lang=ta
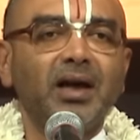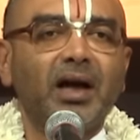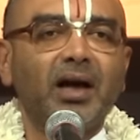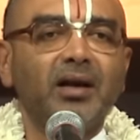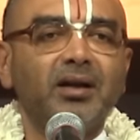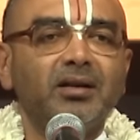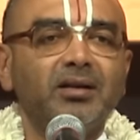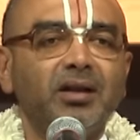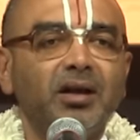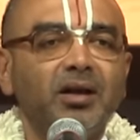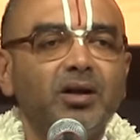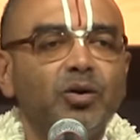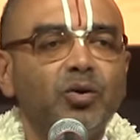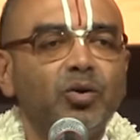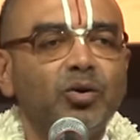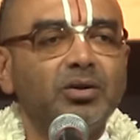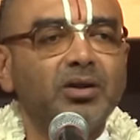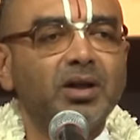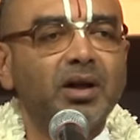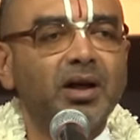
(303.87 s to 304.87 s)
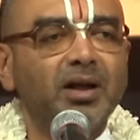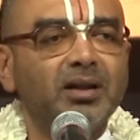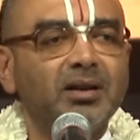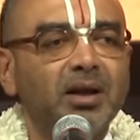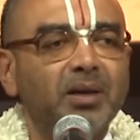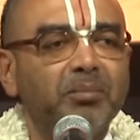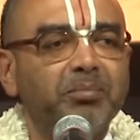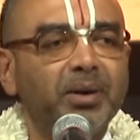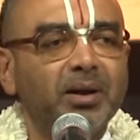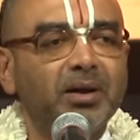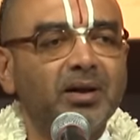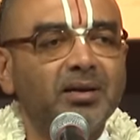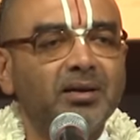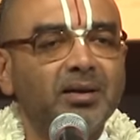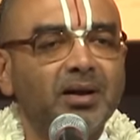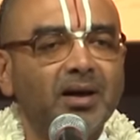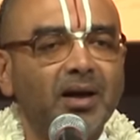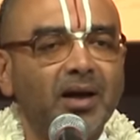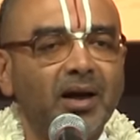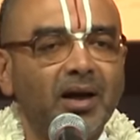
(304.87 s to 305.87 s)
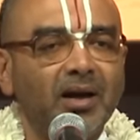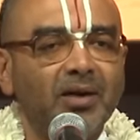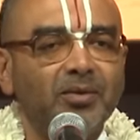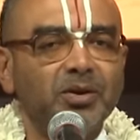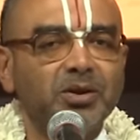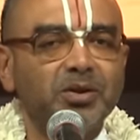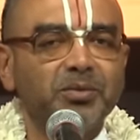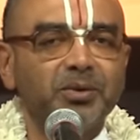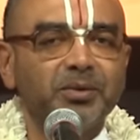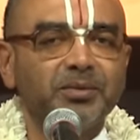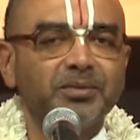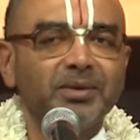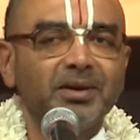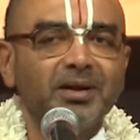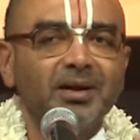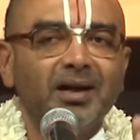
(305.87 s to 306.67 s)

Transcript: ஞானத்தை இன்னொருத்தர் இடத்துல பகிர்ந்துக்கிறாருன்னு வச்சுப்போம்